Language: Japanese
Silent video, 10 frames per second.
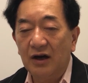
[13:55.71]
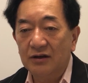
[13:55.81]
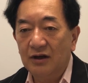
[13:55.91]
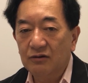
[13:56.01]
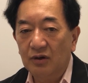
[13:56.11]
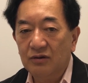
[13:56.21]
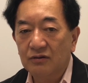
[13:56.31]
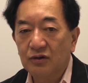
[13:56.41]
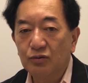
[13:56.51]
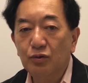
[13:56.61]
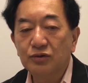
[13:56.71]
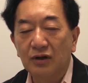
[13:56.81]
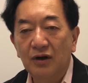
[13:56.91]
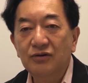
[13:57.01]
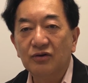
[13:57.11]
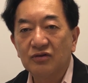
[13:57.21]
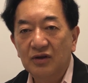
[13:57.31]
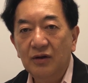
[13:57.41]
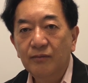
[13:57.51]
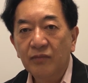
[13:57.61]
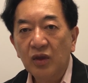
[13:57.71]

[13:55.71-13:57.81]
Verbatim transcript: 分かんない人は言ってるんですけどそうじゃないんですね。